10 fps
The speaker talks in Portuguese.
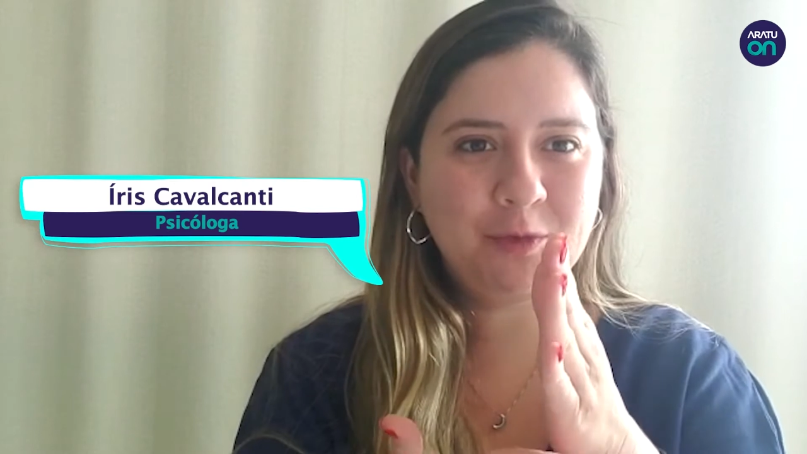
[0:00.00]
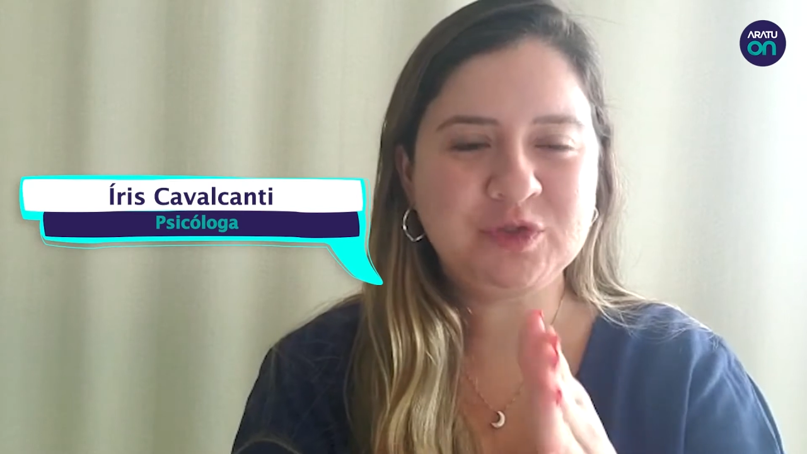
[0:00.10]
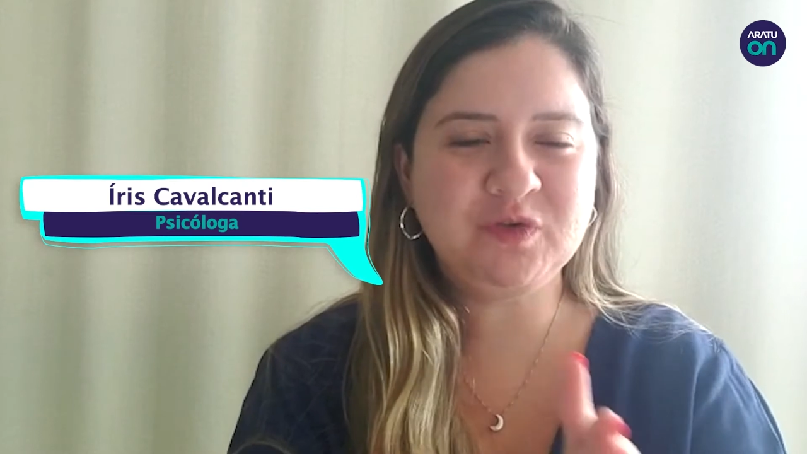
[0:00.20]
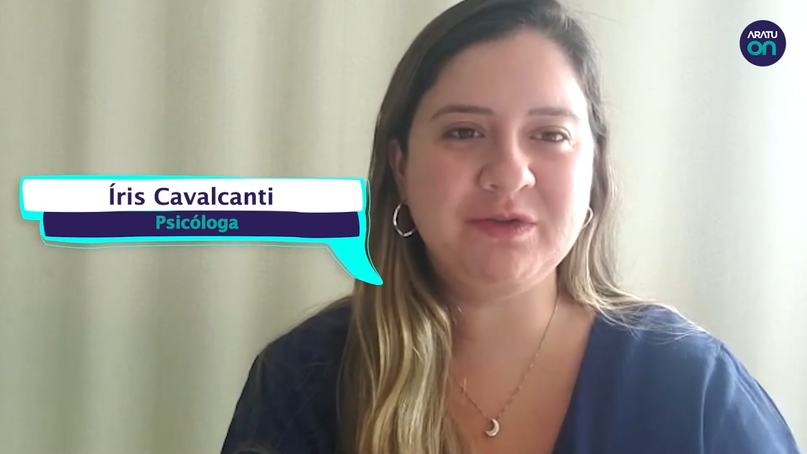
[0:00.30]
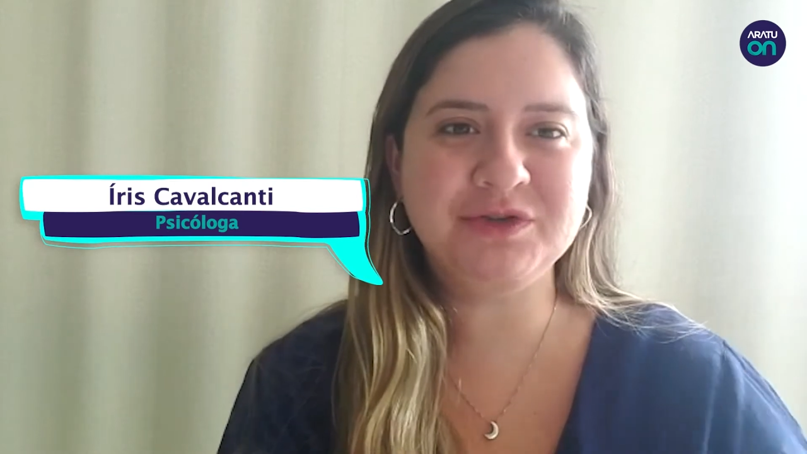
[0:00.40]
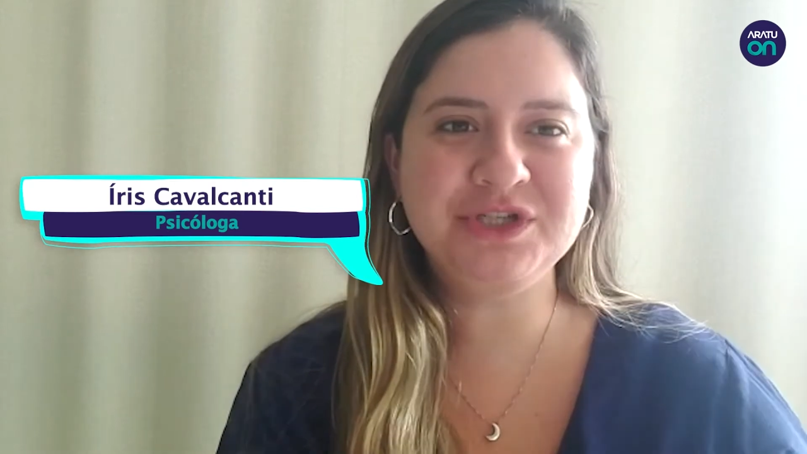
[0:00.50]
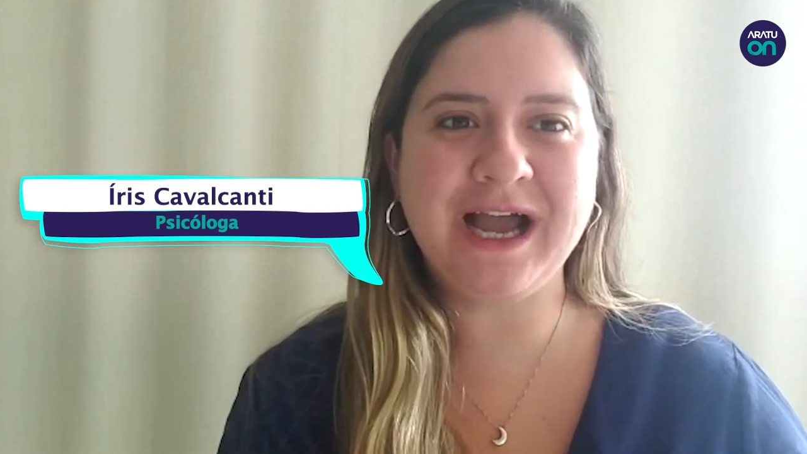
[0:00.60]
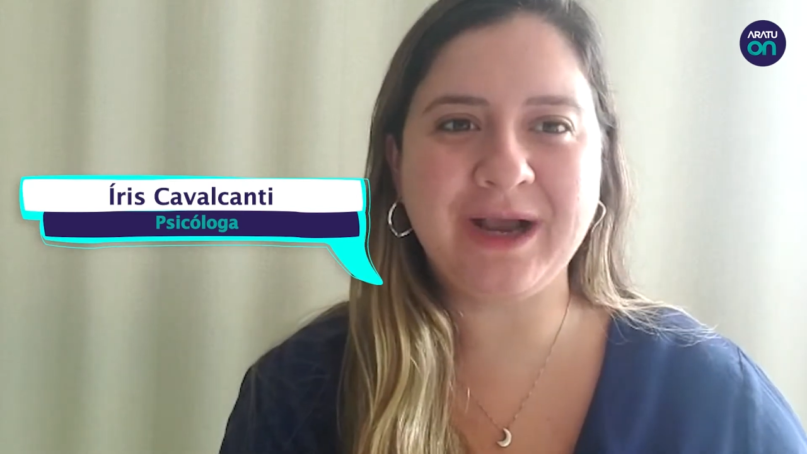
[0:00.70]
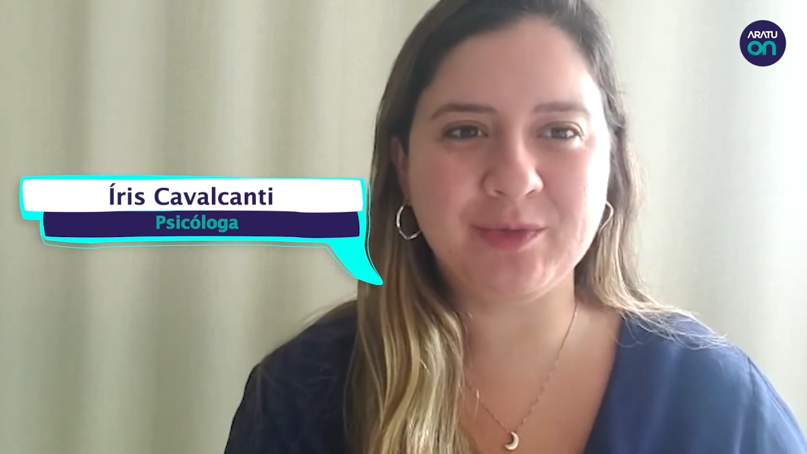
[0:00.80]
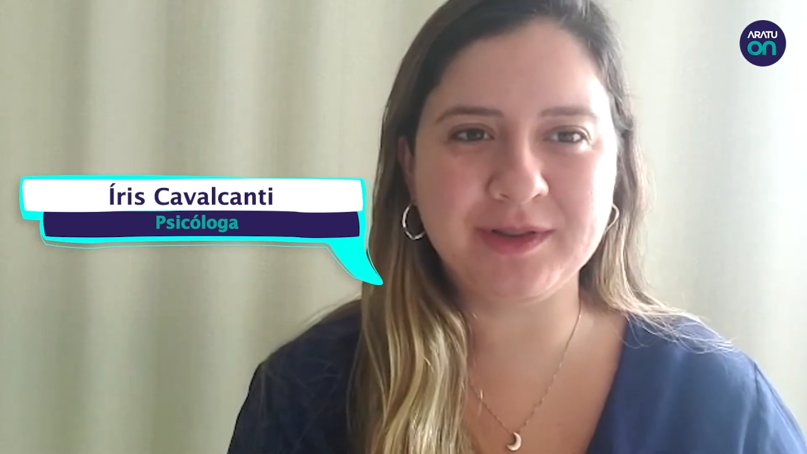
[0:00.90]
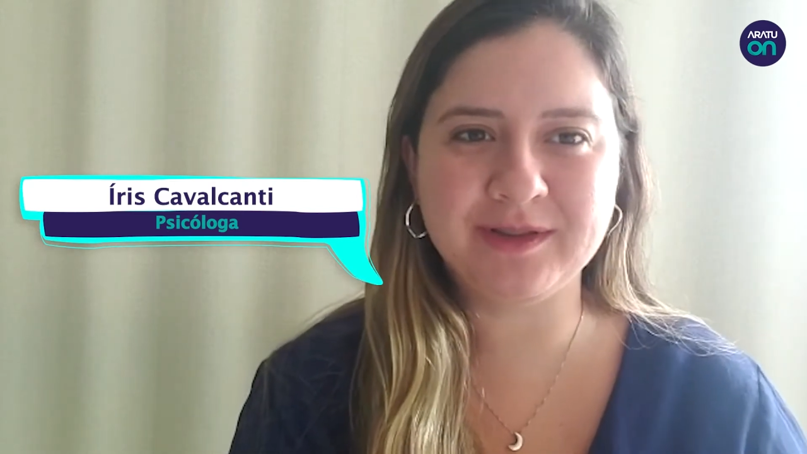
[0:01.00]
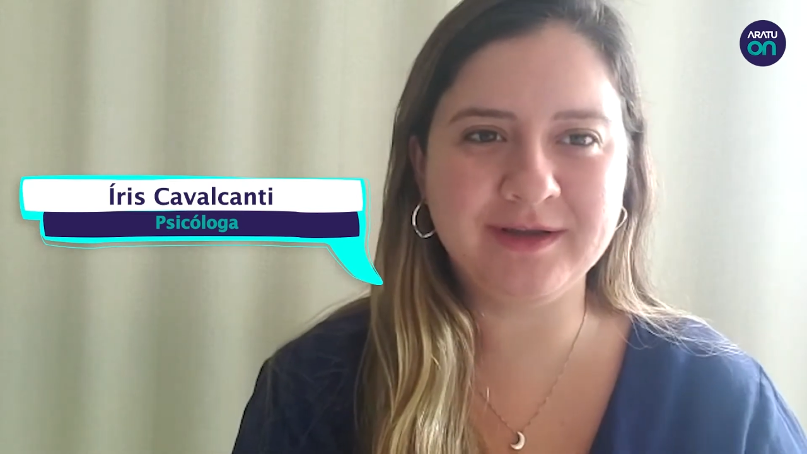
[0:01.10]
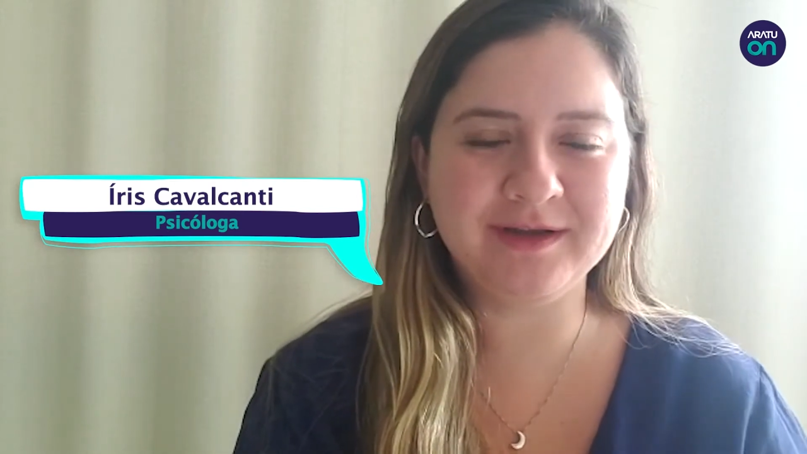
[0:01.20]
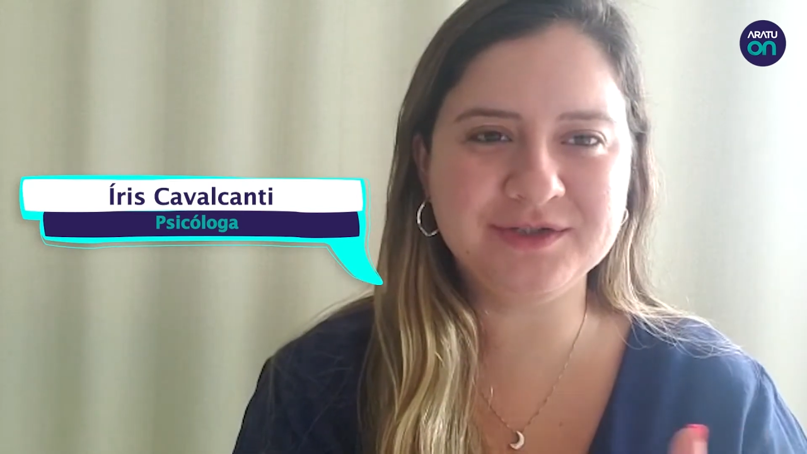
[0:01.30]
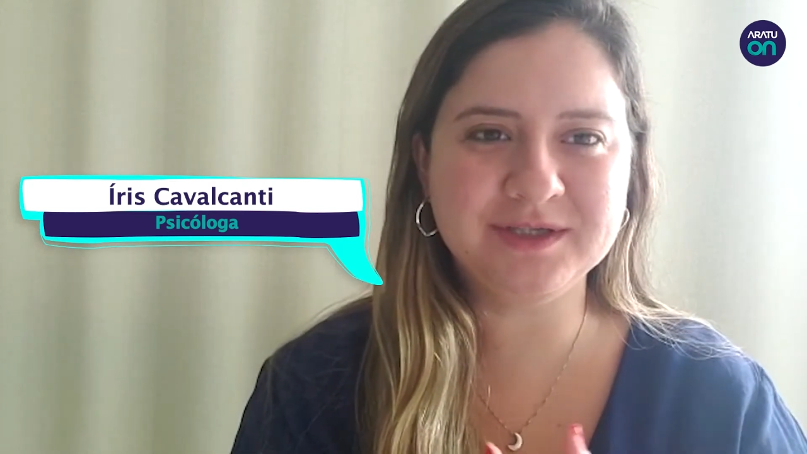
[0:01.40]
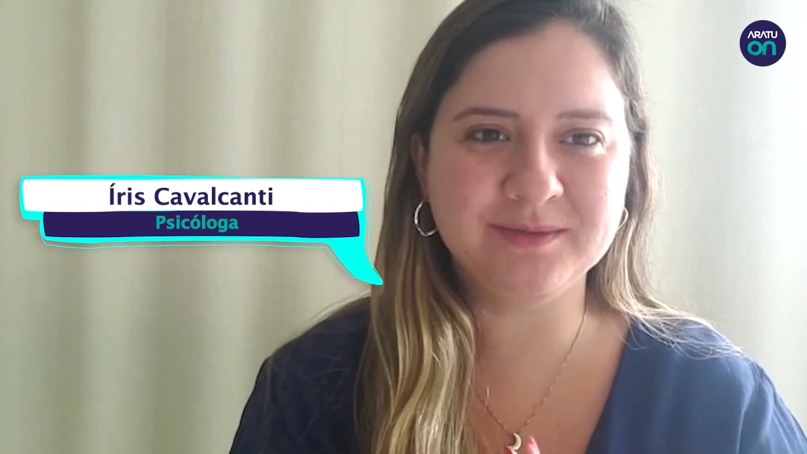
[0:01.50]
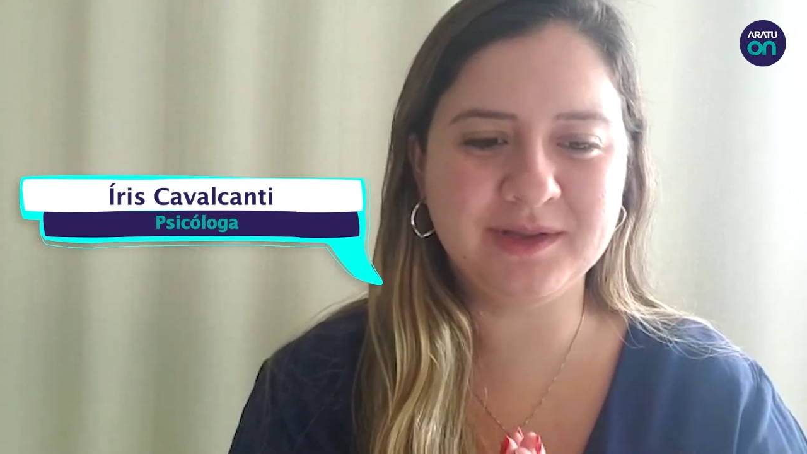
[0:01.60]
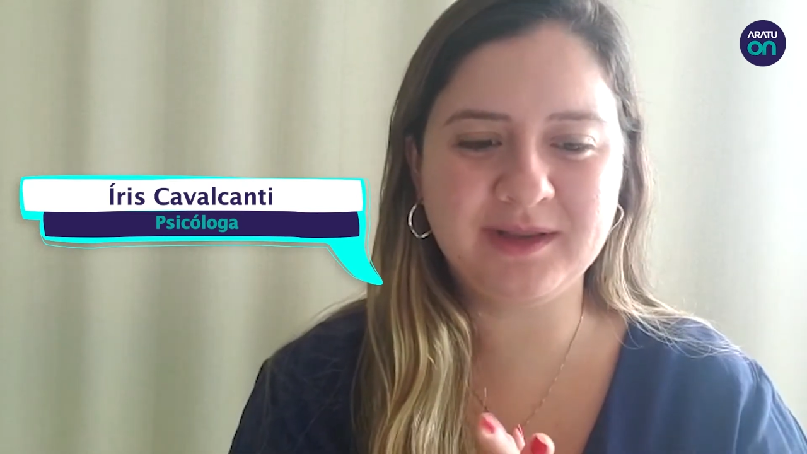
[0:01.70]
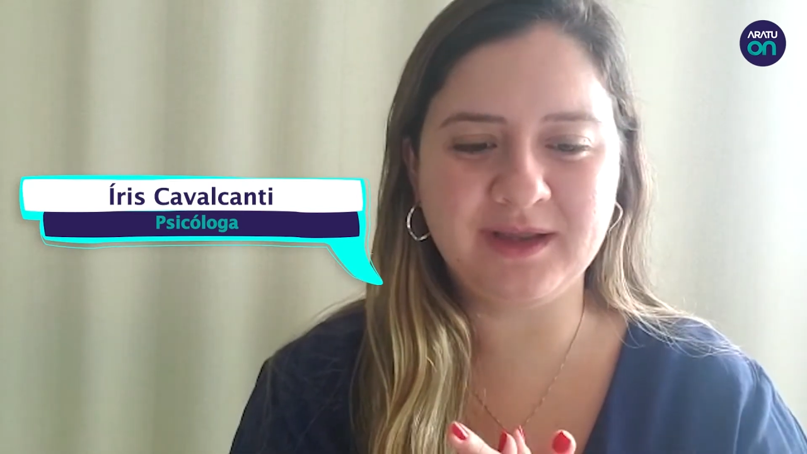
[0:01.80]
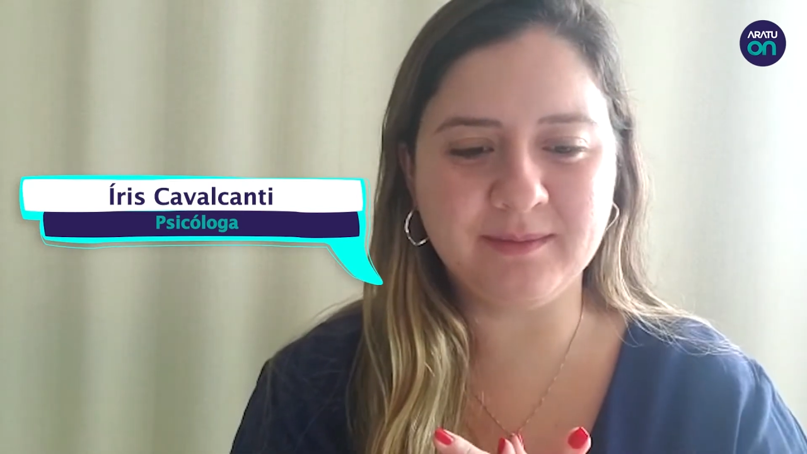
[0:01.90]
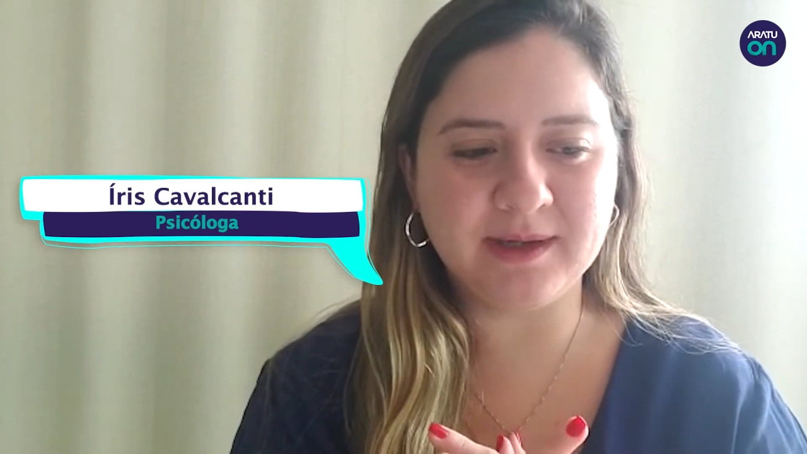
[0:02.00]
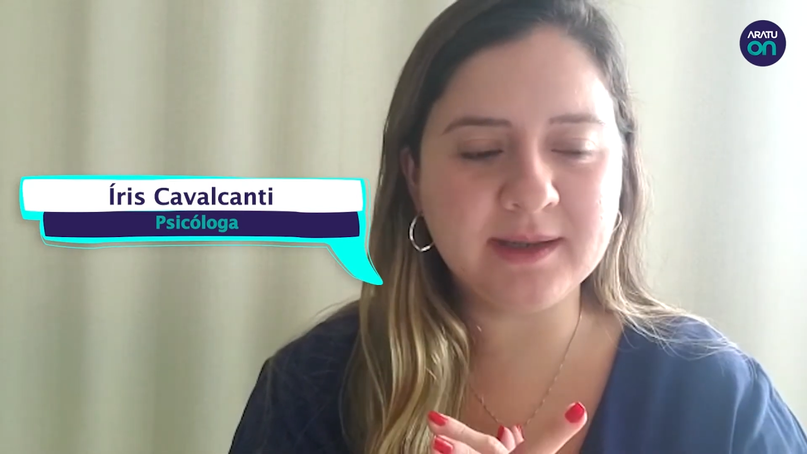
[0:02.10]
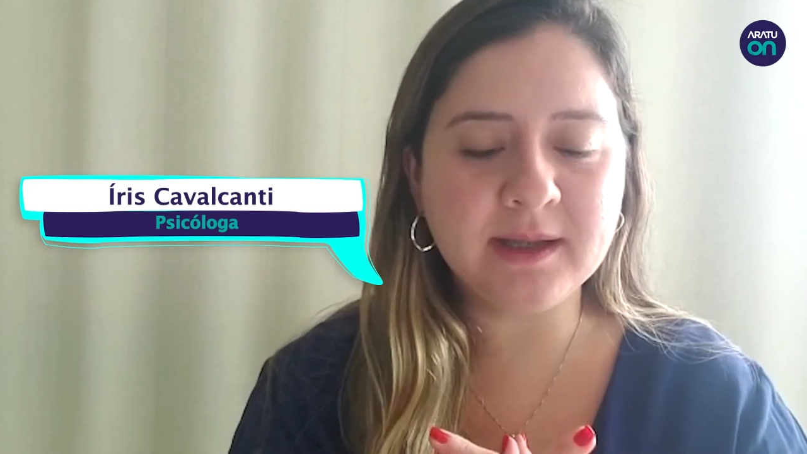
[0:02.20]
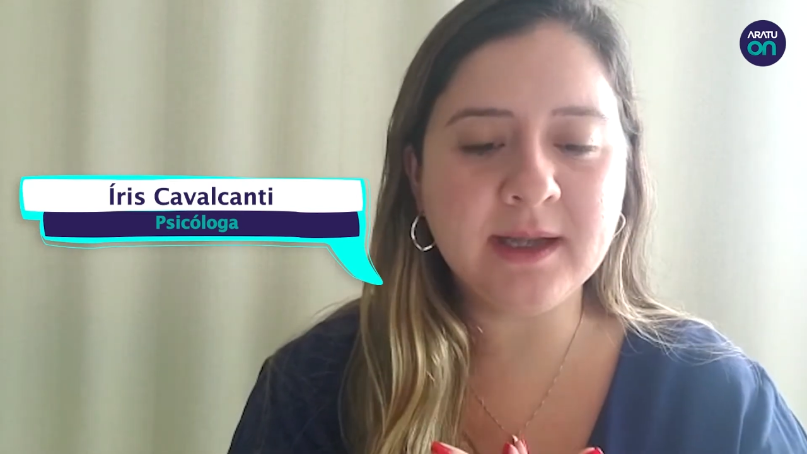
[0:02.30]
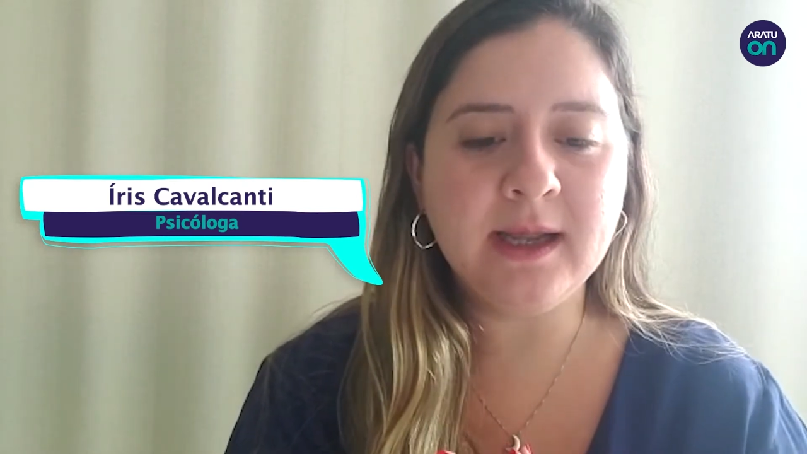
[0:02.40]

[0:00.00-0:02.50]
o divisor de águas, né, digamos assim, mas